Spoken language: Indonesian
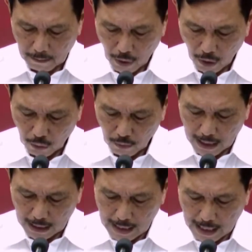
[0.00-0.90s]
Bor
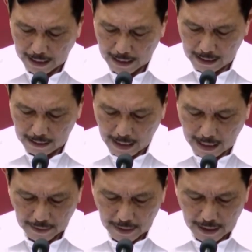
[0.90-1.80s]
rumah sakit saat